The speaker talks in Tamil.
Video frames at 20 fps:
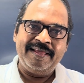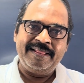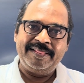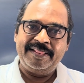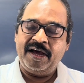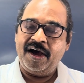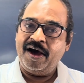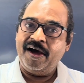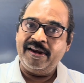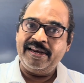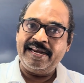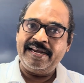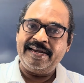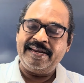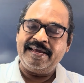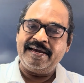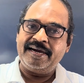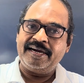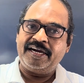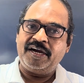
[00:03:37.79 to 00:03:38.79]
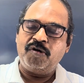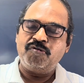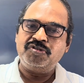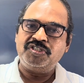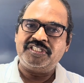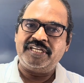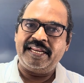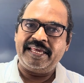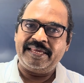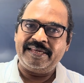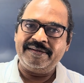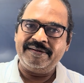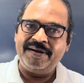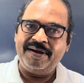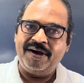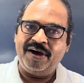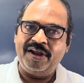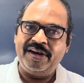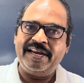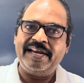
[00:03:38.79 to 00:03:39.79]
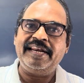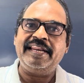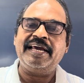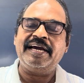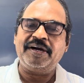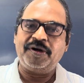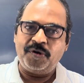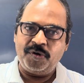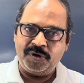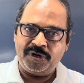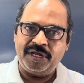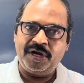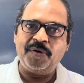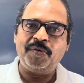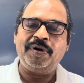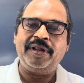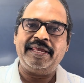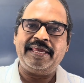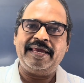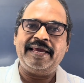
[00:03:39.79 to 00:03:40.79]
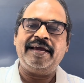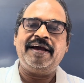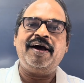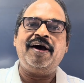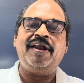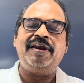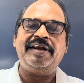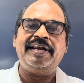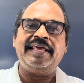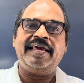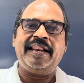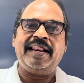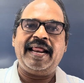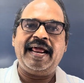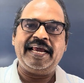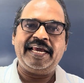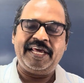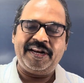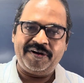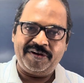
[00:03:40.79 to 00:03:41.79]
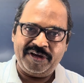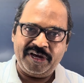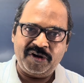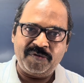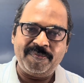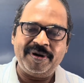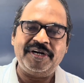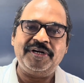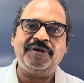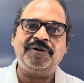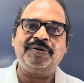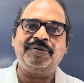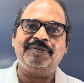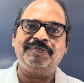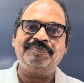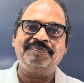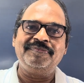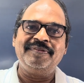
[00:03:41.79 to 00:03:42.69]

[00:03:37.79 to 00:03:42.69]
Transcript: இந்த ஆல் இண்டியா கவுன்சிலிங் ஆல் இண்டியா கோட்டாவுடைய ஆல் இண்டியா ரேங்க் ரெக்குயர்மெண்ட்டும்